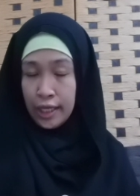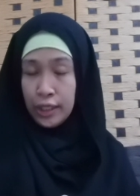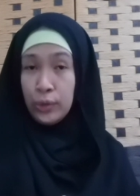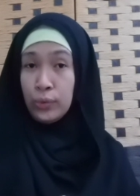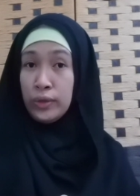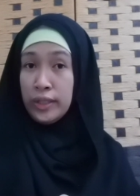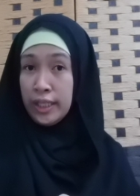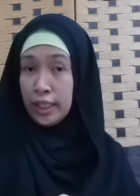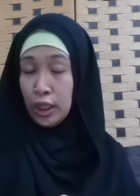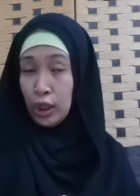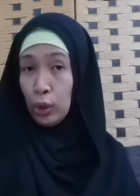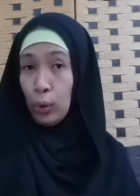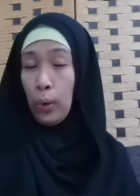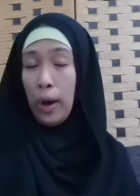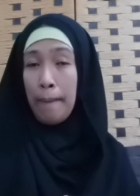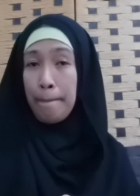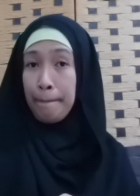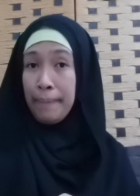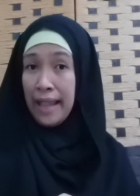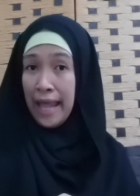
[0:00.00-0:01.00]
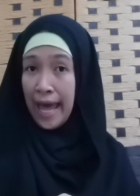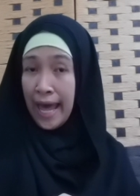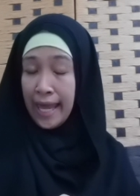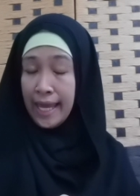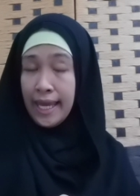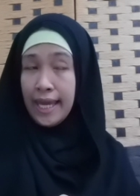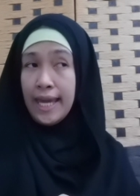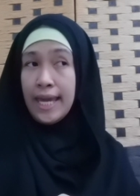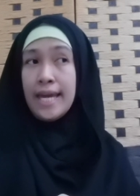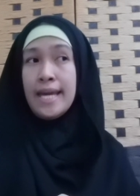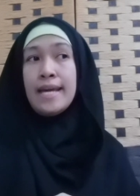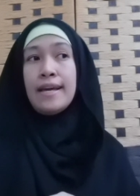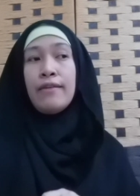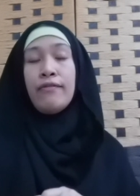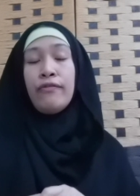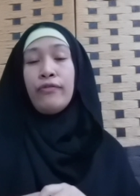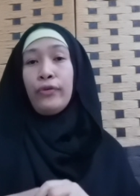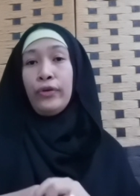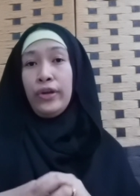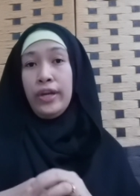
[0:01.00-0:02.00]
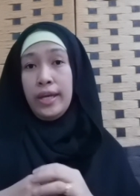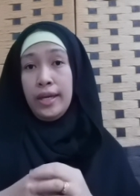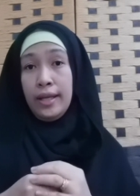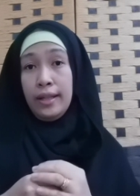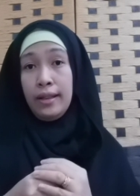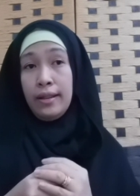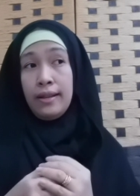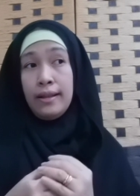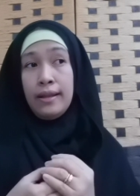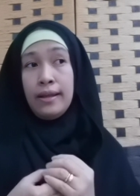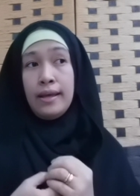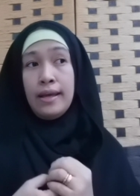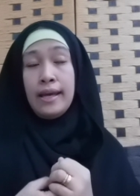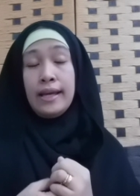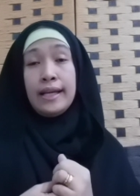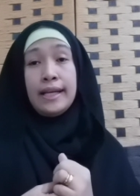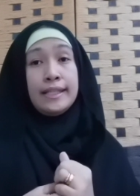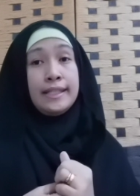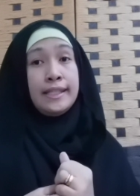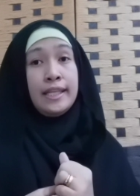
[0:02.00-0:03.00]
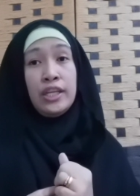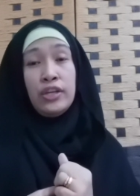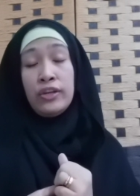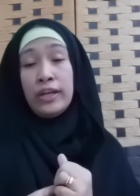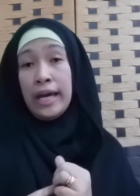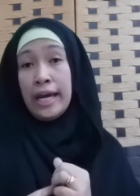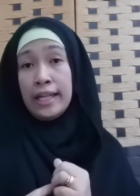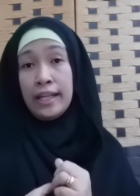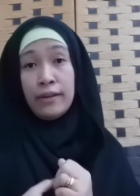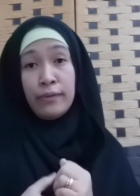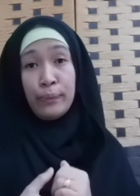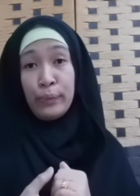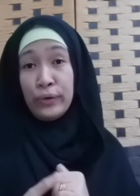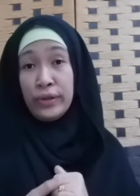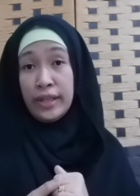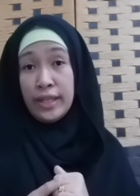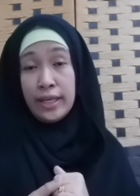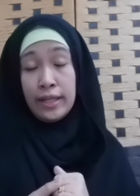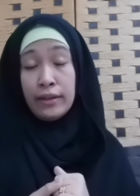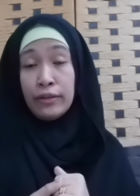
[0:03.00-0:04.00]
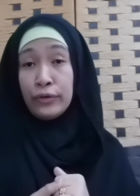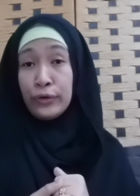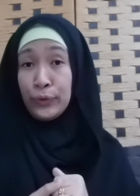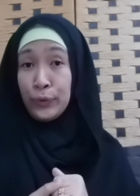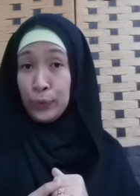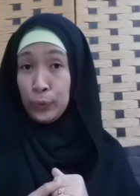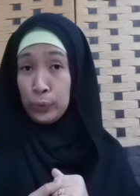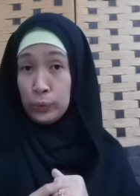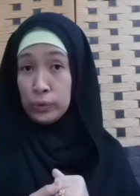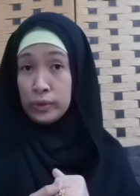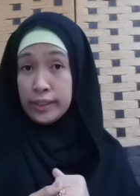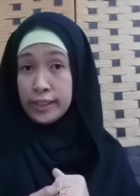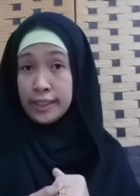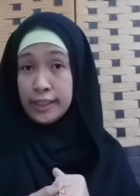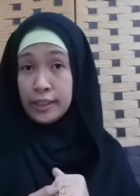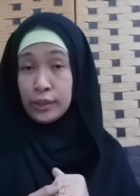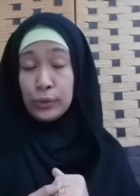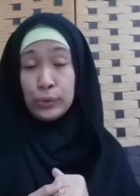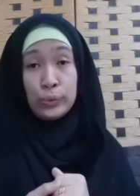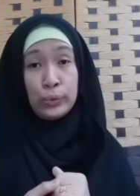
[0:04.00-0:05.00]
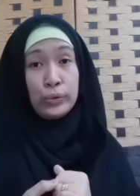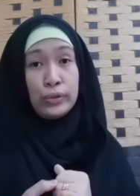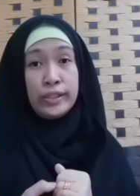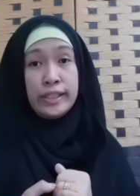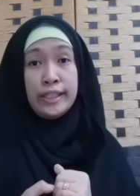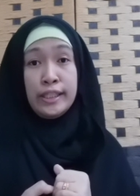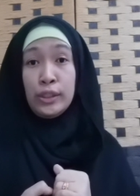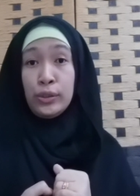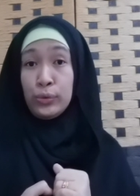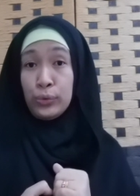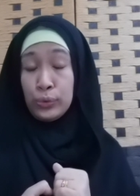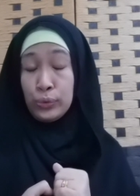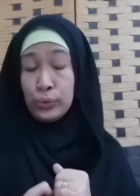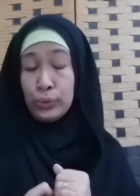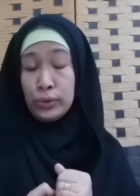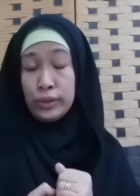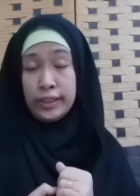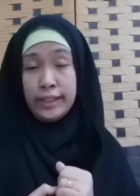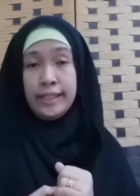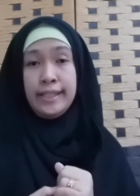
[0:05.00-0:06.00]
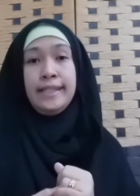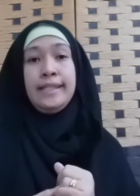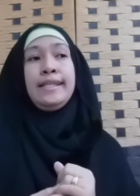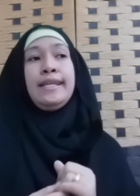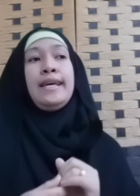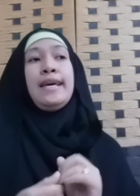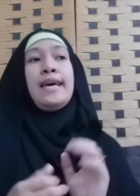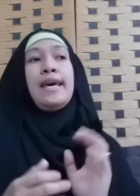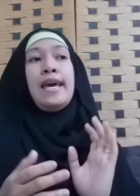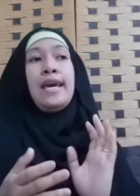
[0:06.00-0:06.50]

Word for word: You need to apply for it kasi you cannot predict the rules. Rules is rules.